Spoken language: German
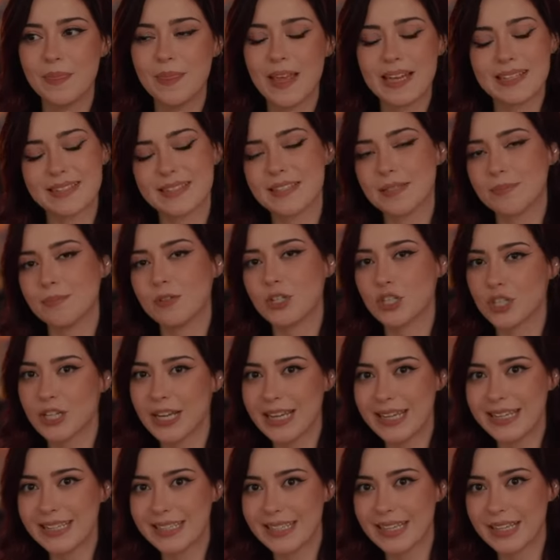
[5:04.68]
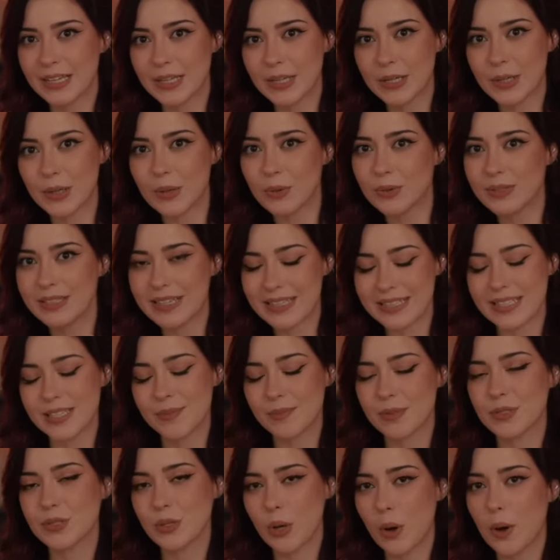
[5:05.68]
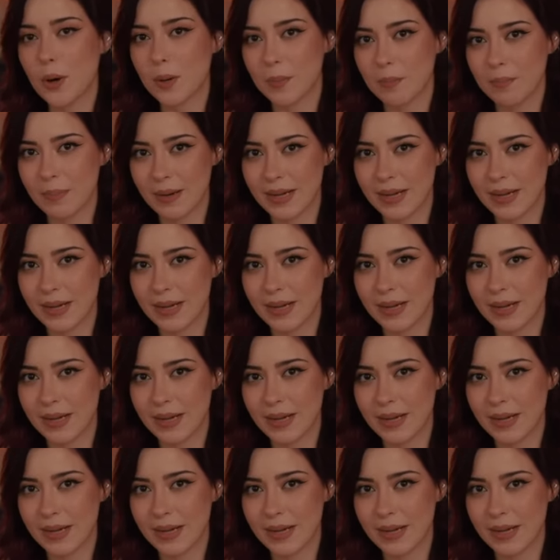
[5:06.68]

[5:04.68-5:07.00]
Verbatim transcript: dass es mir schlecht ging und dass ich mir Sorgen